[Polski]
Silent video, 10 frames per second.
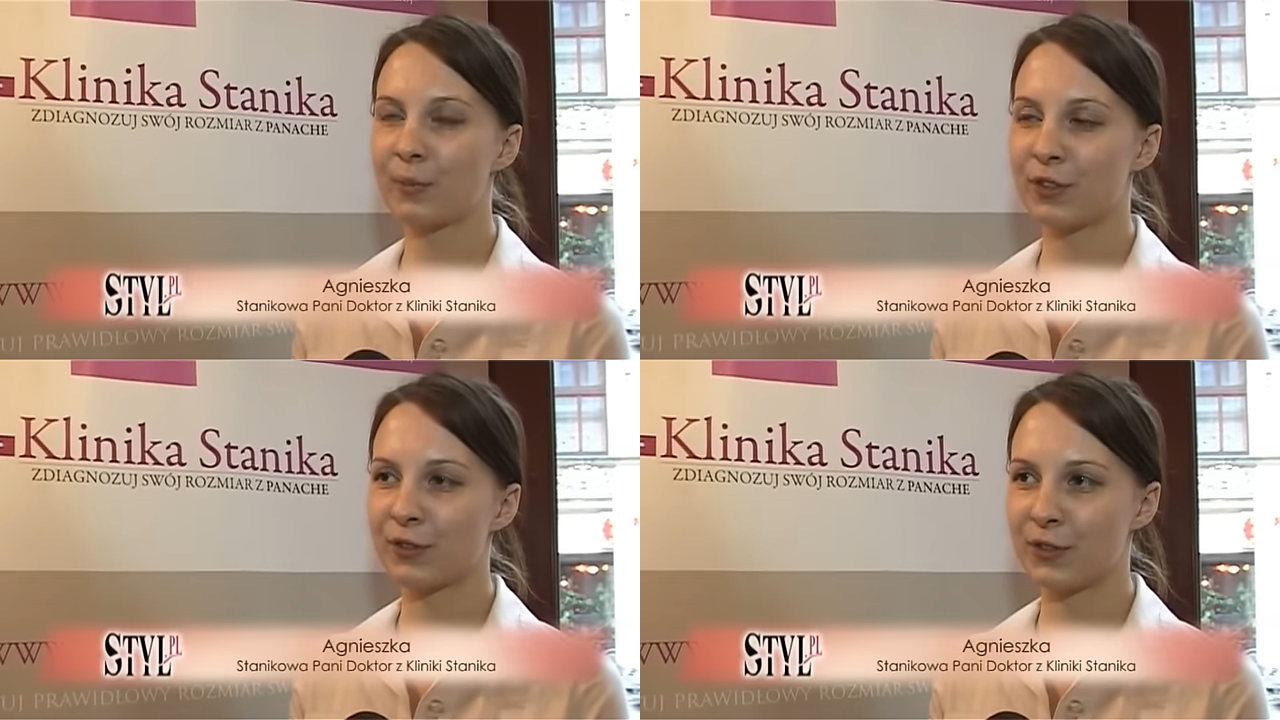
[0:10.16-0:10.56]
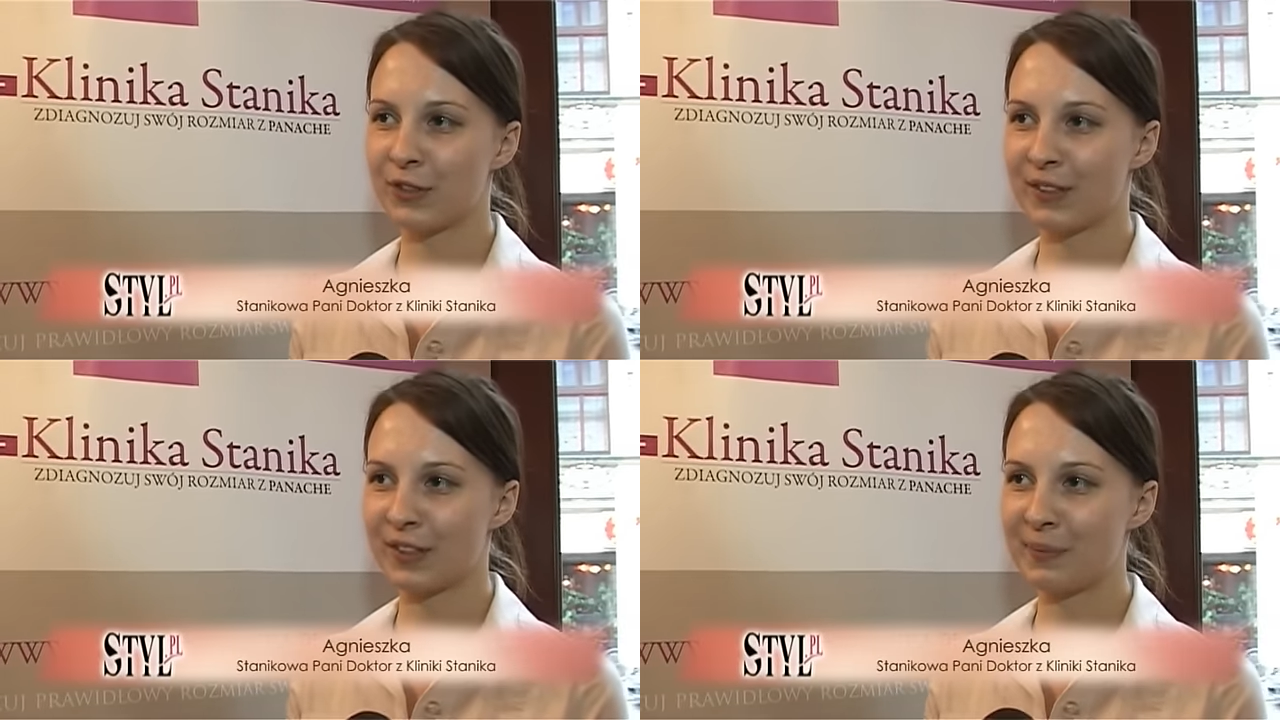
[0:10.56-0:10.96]
Przede
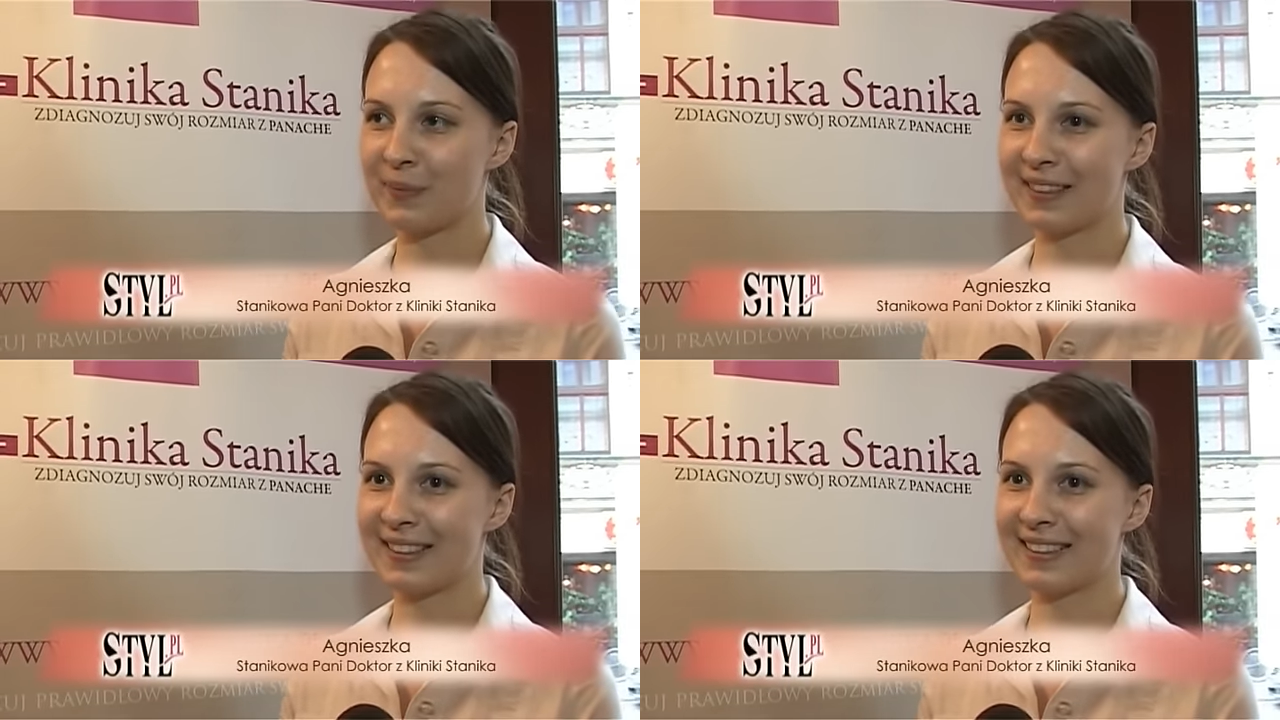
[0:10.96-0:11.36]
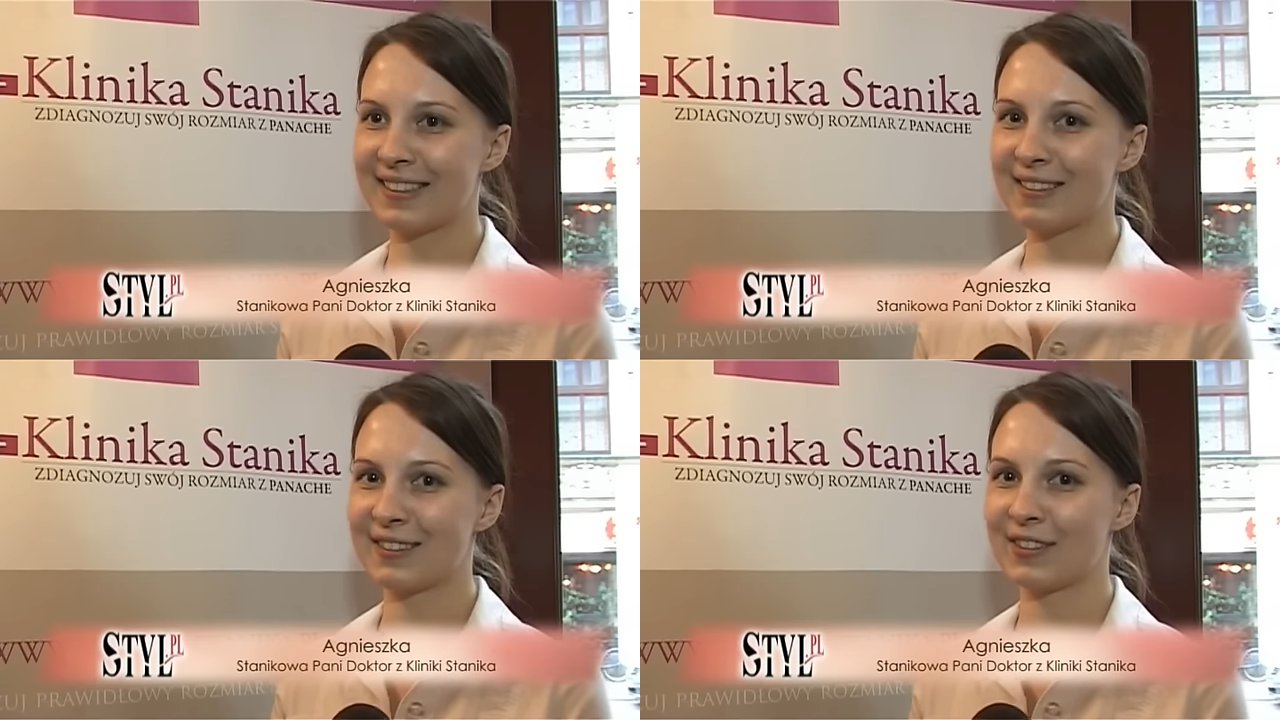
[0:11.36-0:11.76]
wszystkim
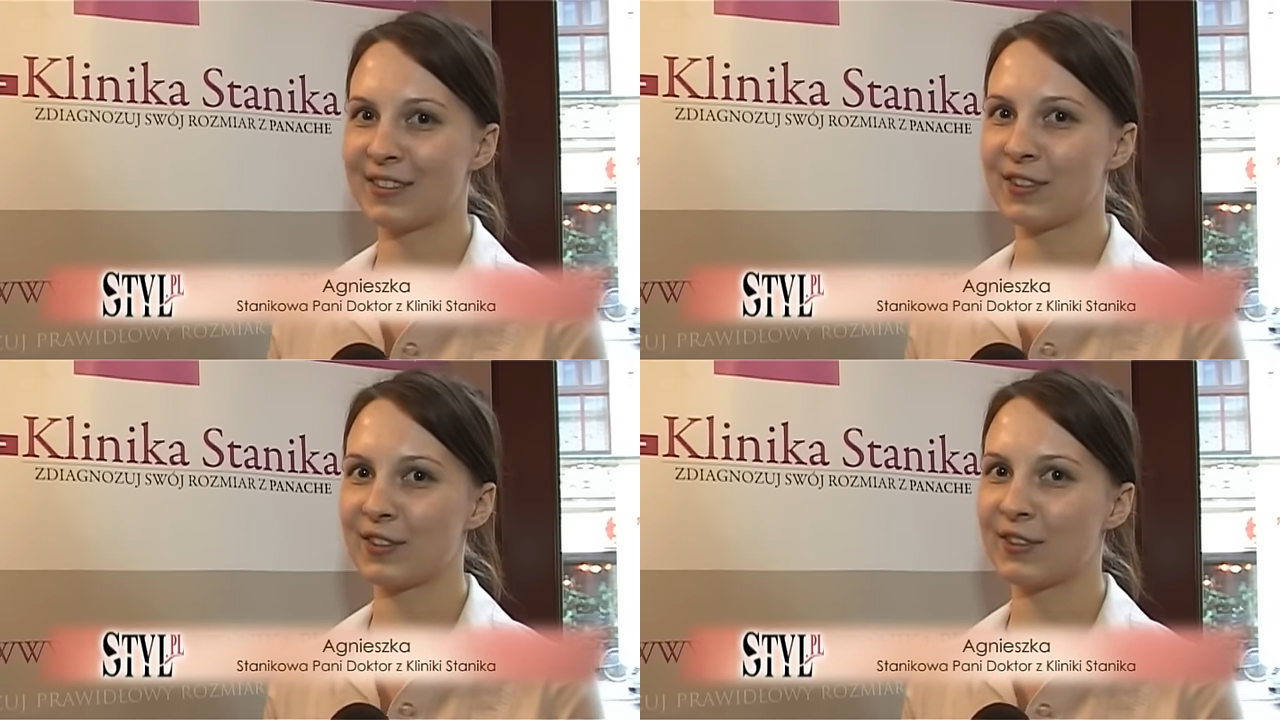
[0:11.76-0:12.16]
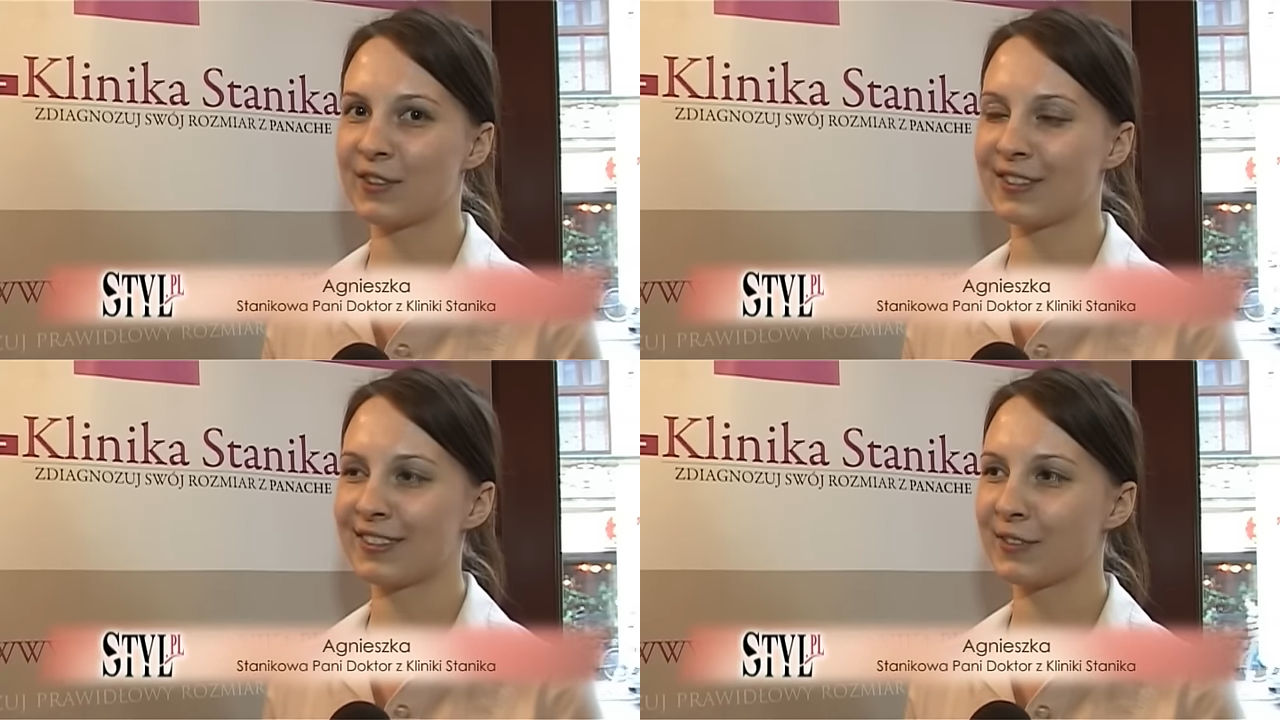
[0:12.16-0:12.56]
e, jest,
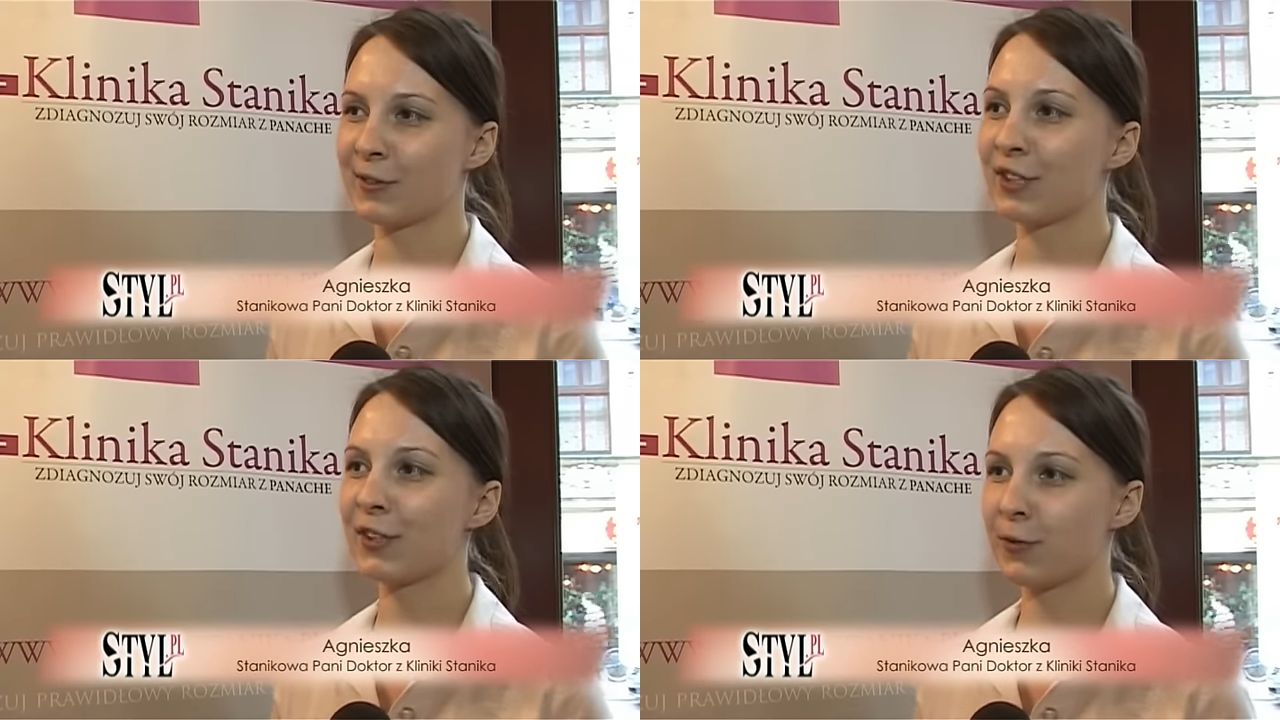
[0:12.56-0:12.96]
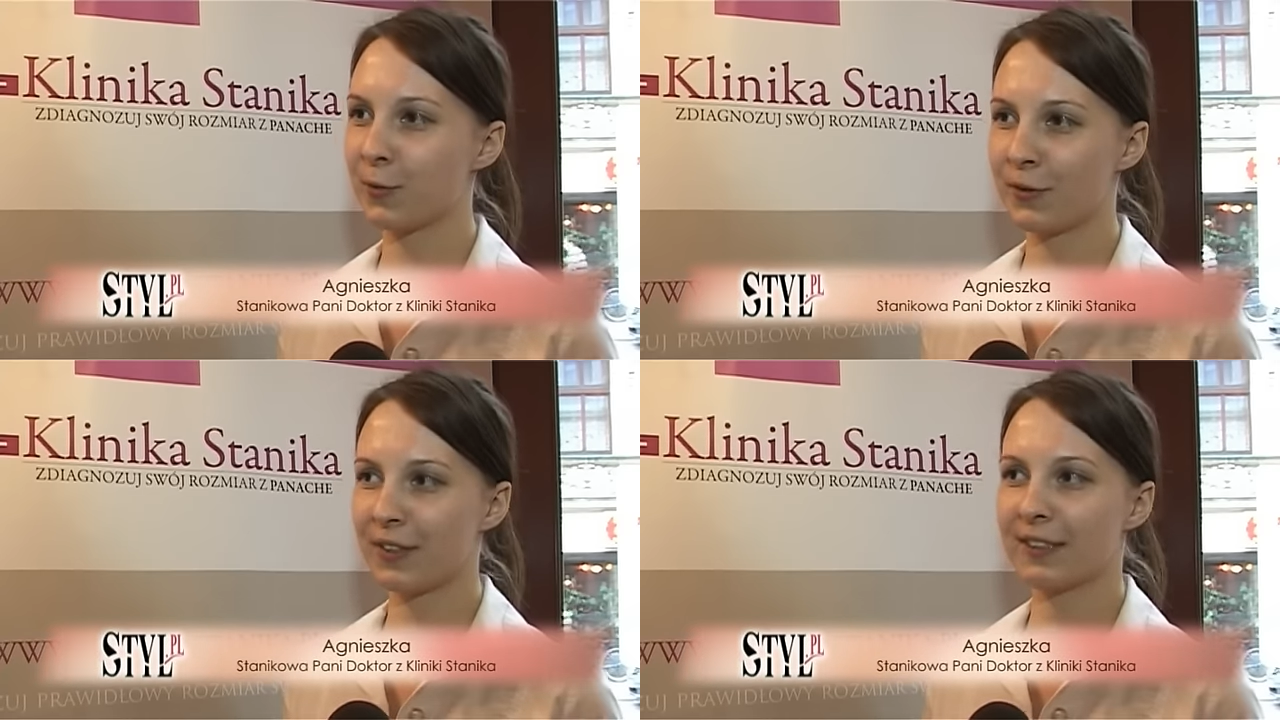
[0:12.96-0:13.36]
źle to
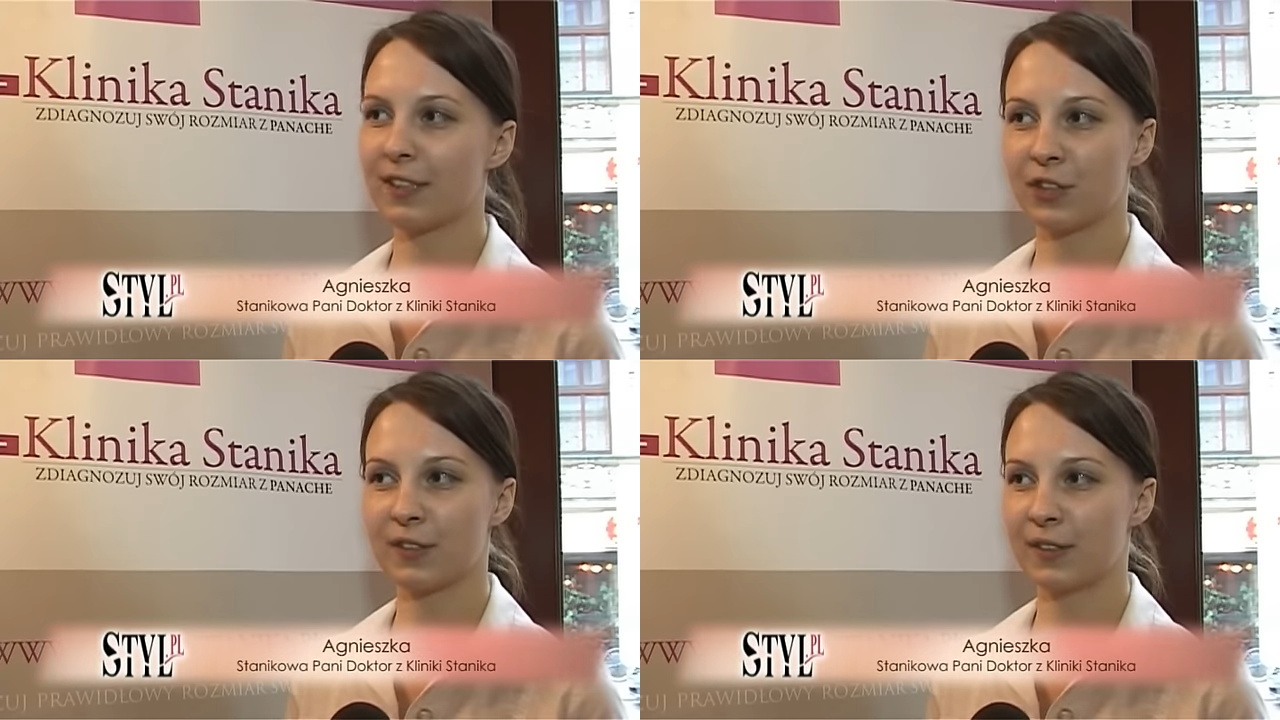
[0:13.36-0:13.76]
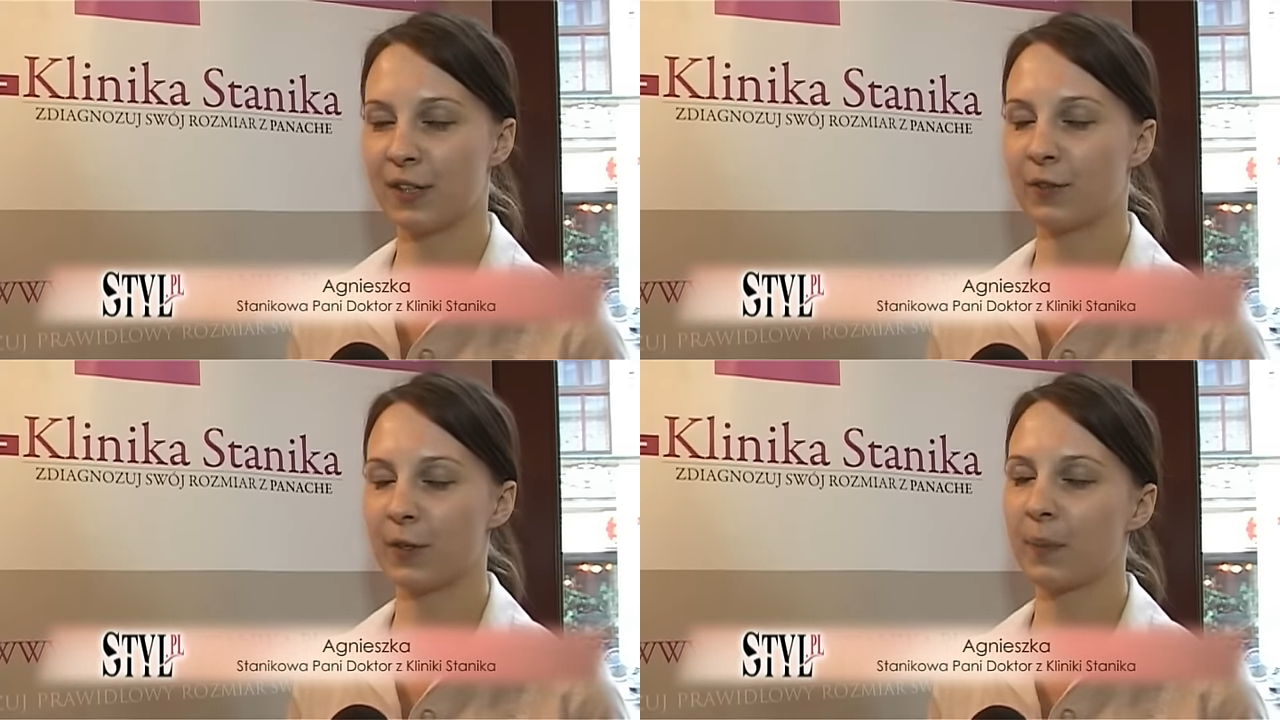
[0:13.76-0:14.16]
wpływa na nasze
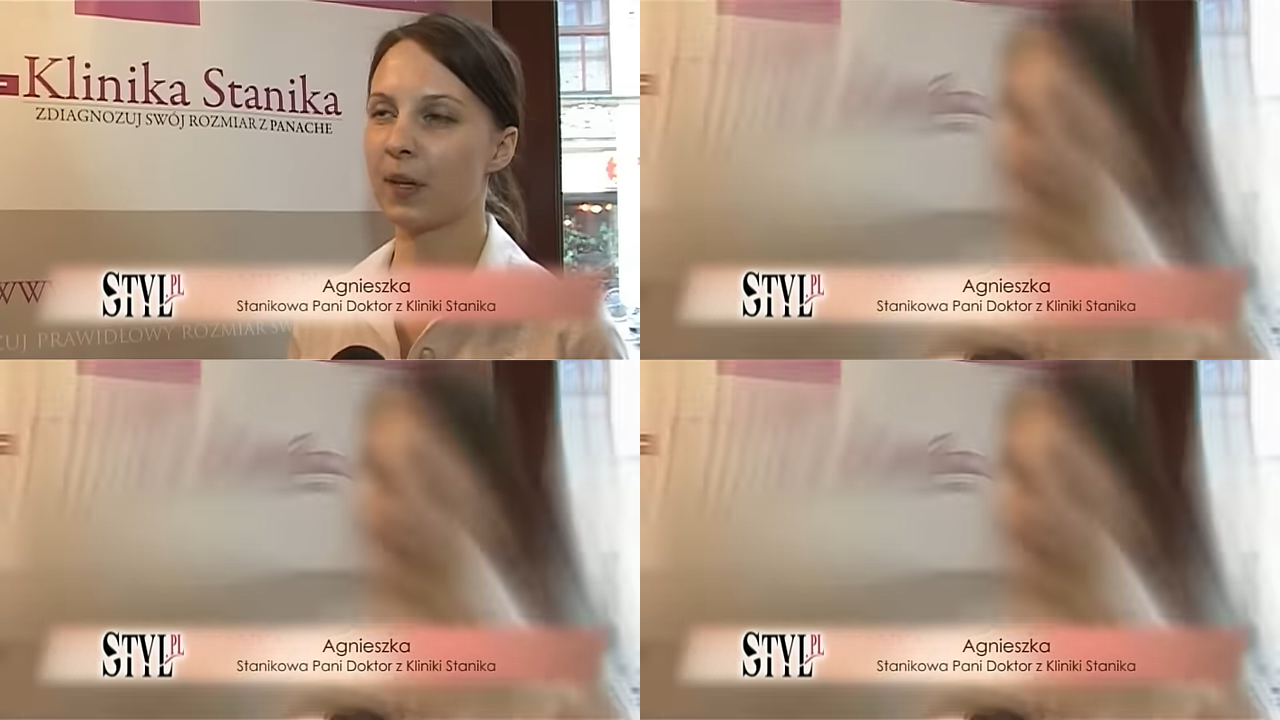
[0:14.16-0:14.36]
zdrowie.